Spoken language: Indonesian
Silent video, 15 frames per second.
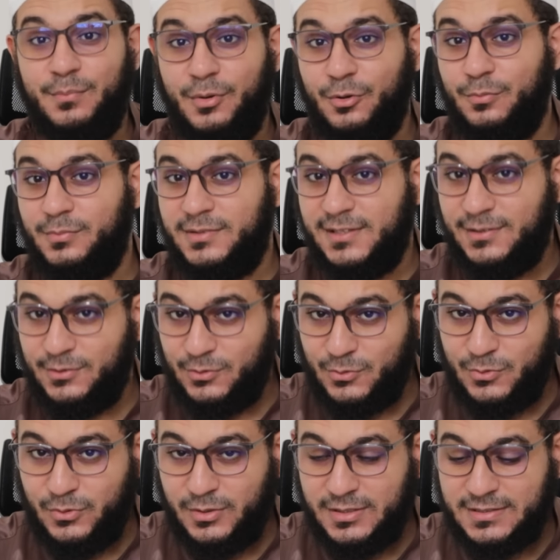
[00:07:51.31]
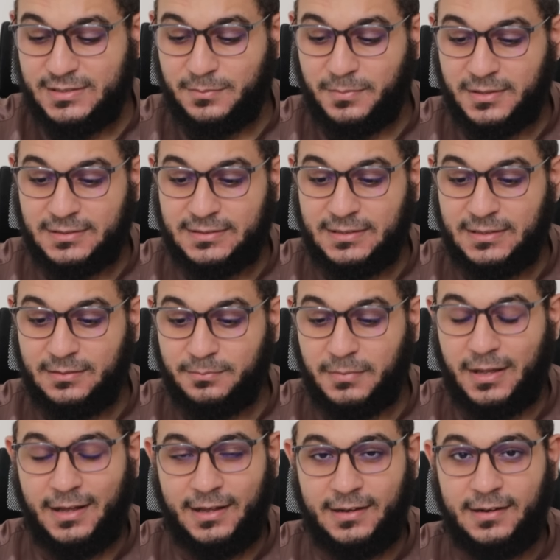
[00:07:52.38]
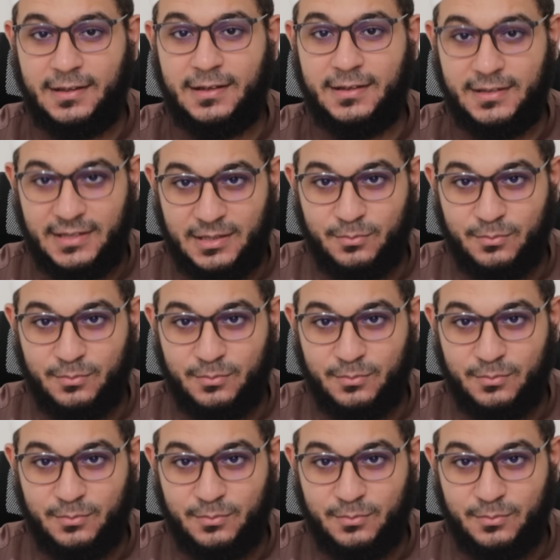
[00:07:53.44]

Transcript: belum tentu seperti pahala